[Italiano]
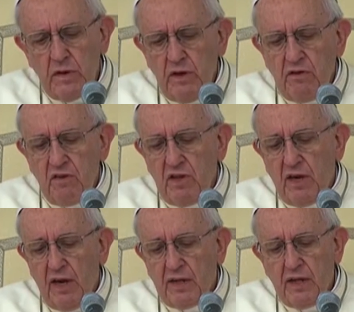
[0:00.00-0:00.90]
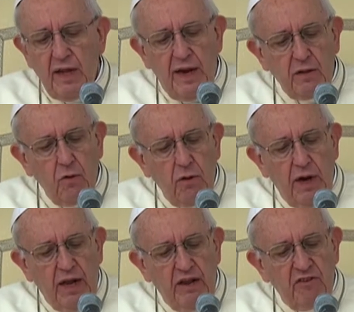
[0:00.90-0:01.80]
Si tratta della
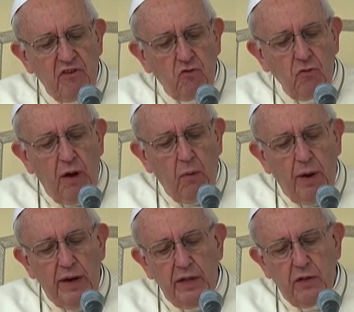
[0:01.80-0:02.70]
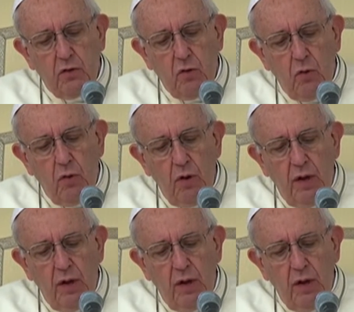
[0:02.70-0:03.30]
donna che Gesù ha guarito